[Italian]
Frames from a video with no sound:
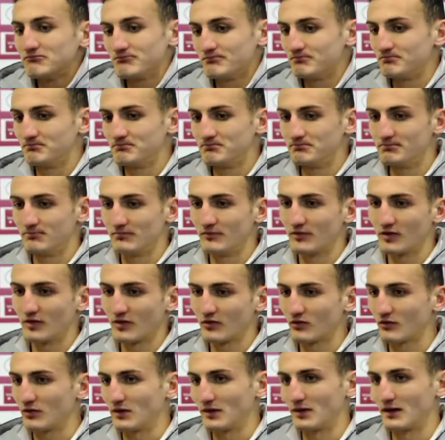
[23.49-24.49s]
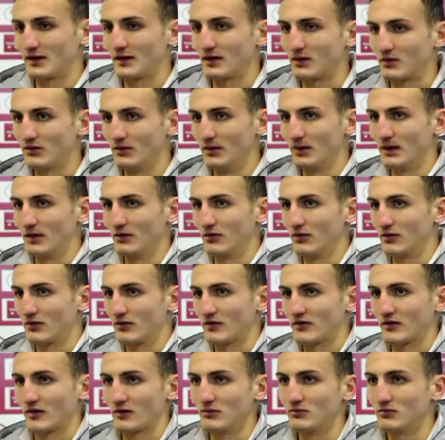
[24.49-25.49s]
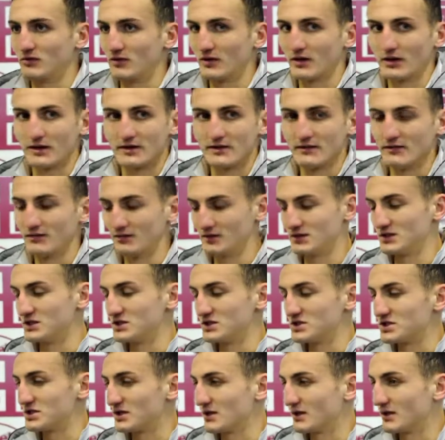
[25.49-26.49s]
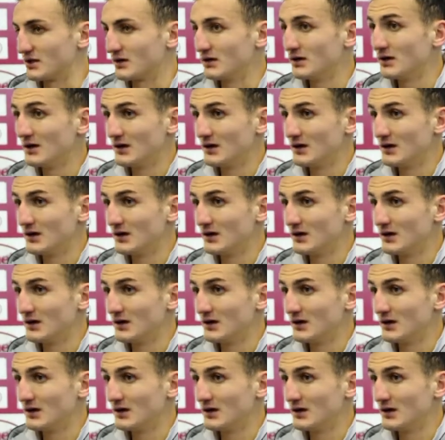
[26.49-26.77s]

Mm, una squadra come la nostra comunque che deve vincere,